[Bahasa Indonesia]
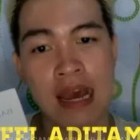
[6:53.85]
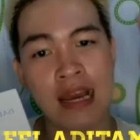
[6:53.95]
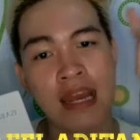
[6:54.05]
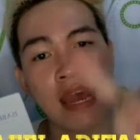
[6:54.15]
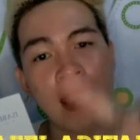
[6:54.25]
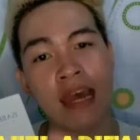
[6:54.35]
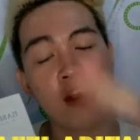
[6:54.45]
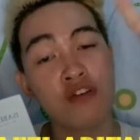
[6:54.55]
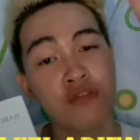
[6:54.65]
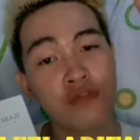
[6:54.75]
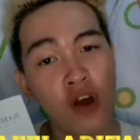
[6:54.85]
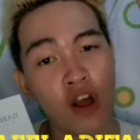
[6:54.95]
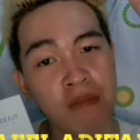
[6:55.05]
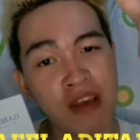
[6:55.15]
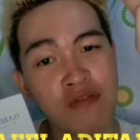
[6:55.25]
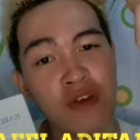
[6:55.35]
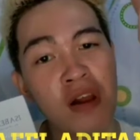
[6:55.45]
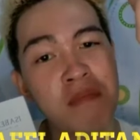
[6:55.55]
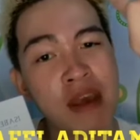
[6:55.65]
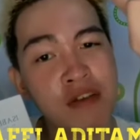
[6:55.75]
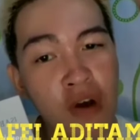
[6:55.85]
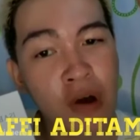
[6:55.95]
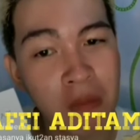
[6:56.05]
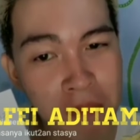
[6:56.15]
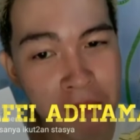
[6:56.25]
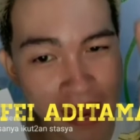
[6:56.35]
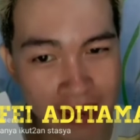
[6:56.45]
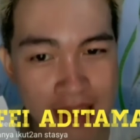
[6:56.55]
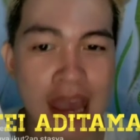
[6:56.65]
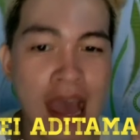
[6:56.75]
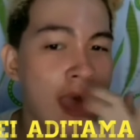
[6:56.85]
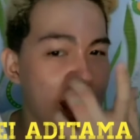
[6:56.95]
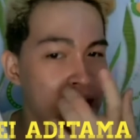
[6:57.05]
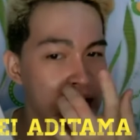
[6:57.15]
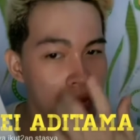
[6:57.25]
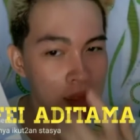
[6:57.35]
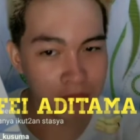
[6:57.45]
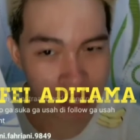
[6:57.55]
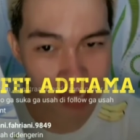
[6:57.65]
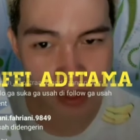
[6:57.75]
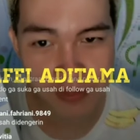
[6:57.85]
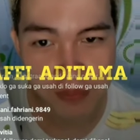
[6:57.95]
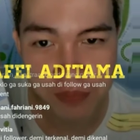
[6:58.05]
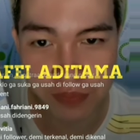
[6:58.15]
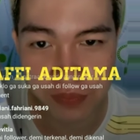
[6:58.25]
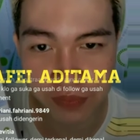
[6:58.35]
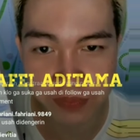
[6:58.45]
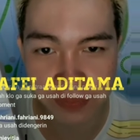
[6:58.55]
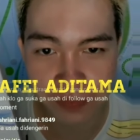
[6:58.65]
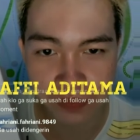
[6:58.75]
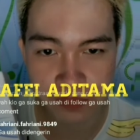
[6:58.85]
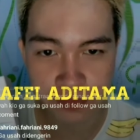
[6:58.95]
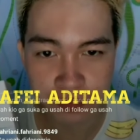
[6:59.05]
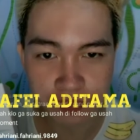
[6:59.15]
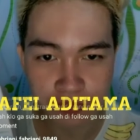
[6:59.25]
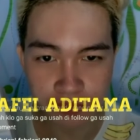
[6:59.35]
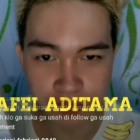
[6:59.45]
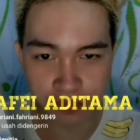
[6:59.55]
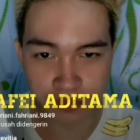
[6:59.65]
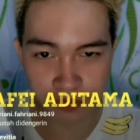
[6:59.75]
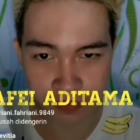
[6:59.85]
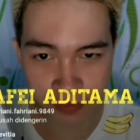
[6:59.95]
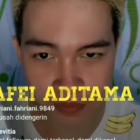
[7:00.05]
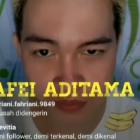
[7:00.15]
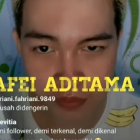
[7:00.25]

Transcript: Kalian akan aku fall back, fall back, fall back ya. Benar. Hmm. Hmm.